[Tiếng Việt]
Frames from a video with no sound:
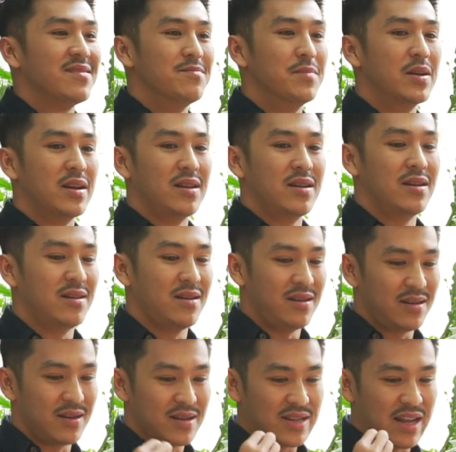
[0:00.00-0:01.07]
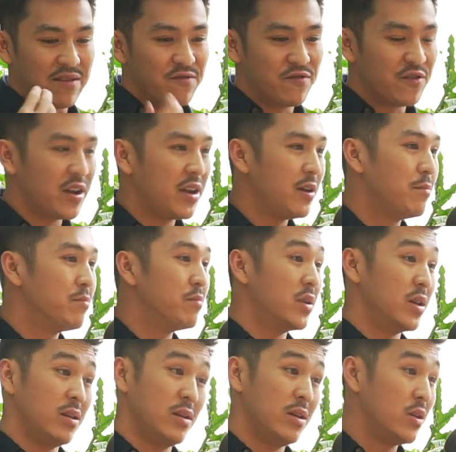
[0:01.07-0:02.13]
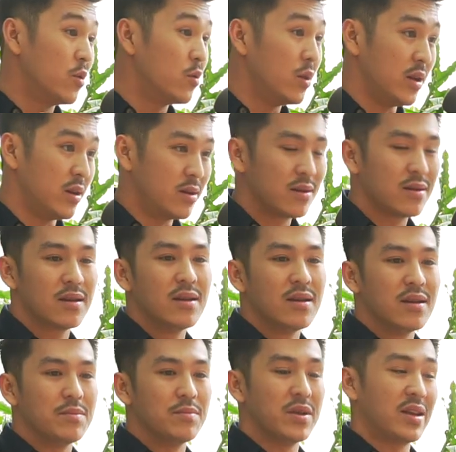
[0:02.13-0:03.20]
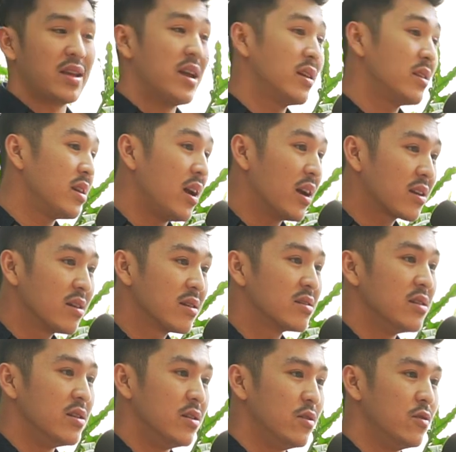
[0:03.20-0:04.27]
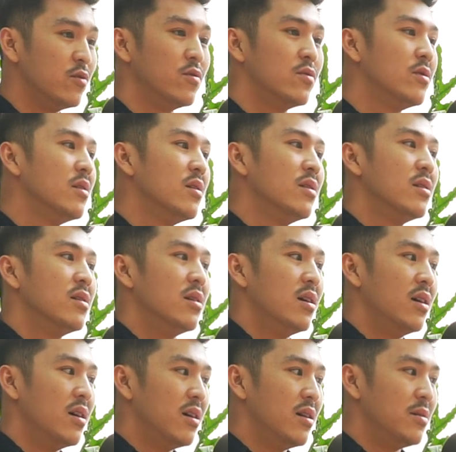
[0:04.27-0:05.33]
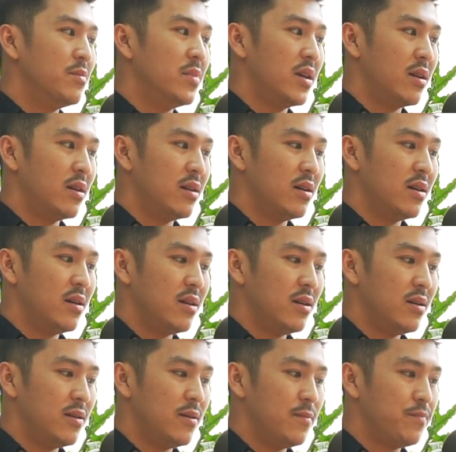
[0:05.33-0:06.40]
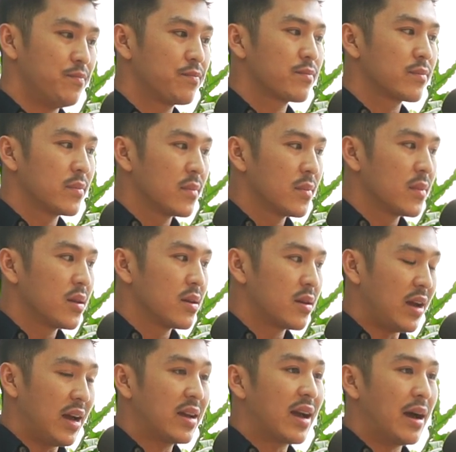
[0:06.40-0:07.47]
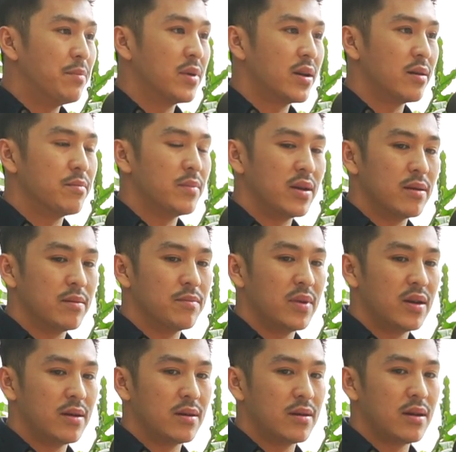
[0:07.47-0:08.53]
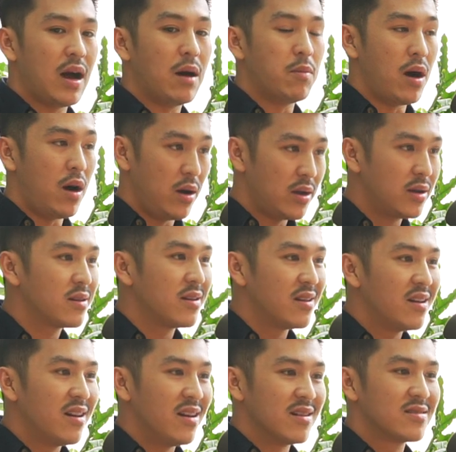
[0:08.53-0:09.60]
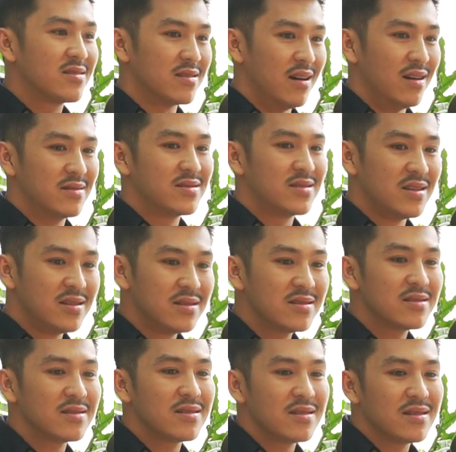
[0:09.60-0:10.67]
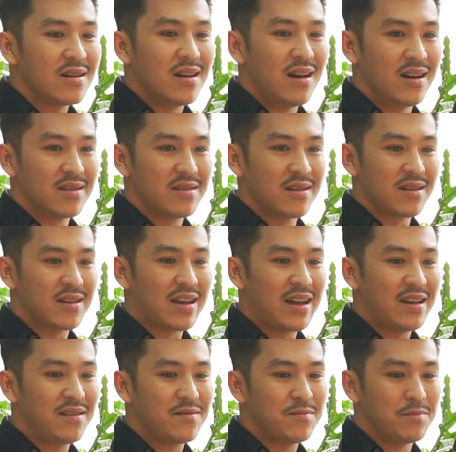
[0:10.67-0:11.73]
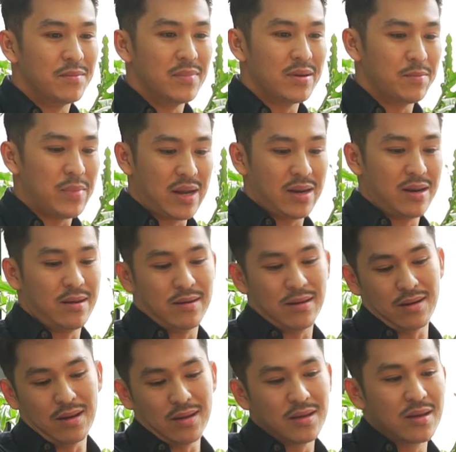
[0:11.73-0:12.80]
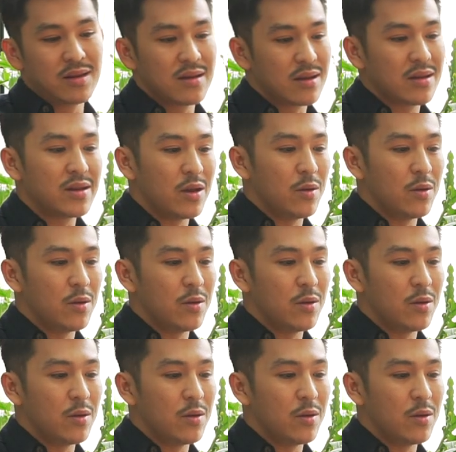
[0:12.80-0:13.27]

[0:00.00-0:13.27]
mình xem phim mình đi du lịch mình nghe nhạc rất nhiều à, mình à, kể cả mình mình mình học hỏi ở chính ở những cái mà ở chính những cái